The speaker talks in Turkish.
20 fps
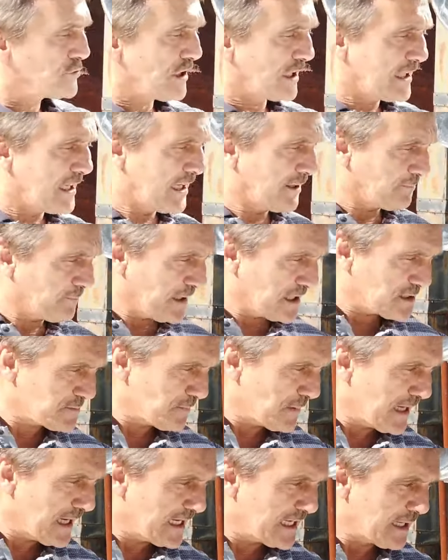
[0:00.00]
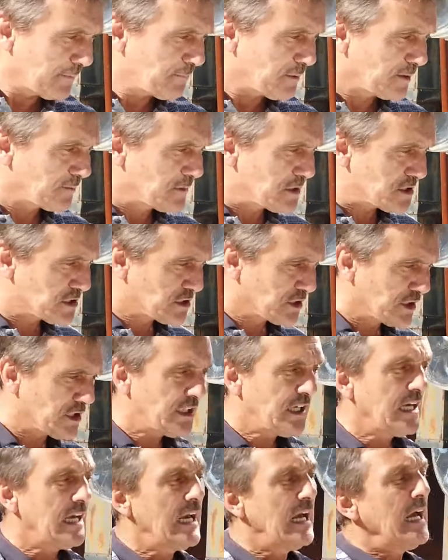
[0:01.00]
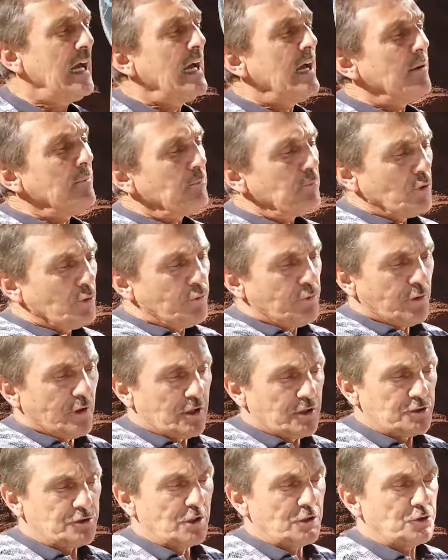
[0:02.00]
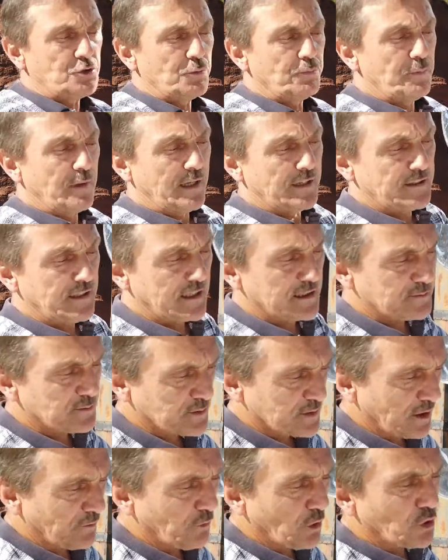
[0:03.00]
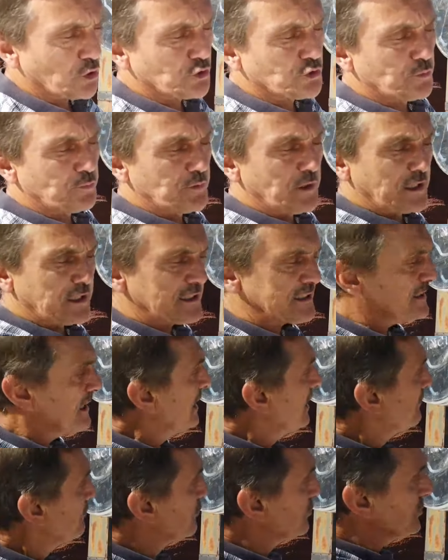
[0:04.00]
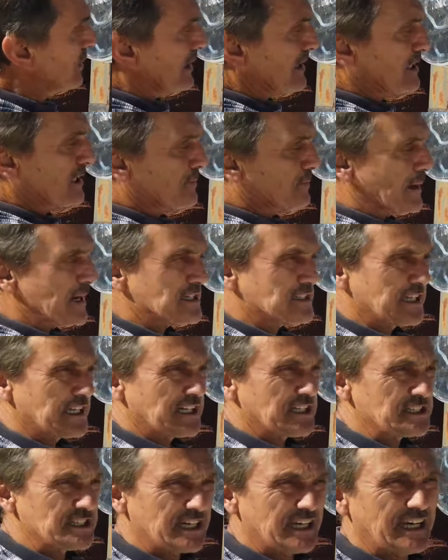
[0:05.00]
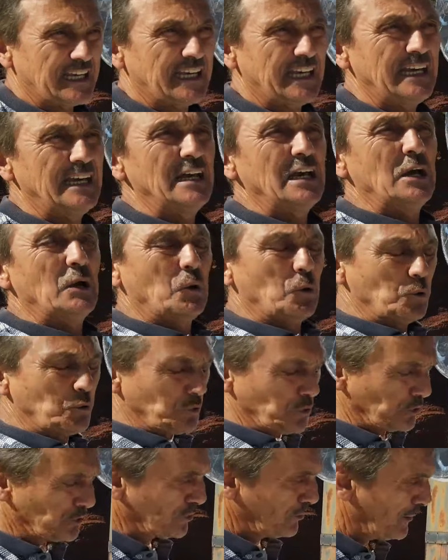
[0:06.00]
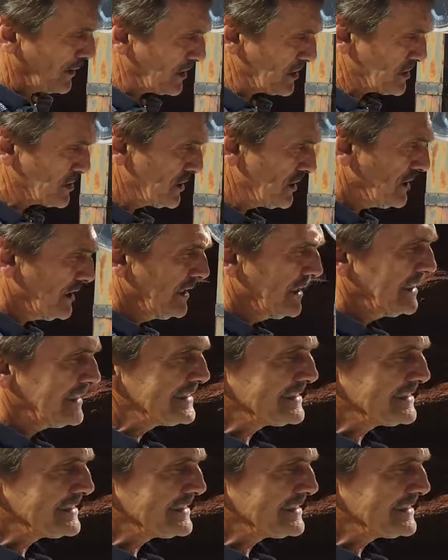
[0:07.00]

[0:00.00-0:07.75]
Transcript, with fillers: %45 meyil yapılmıştır. Bu floresan tüpler deriz buna, bokun Evet. tüp deriz. Bunlar 45 derece tutturmak için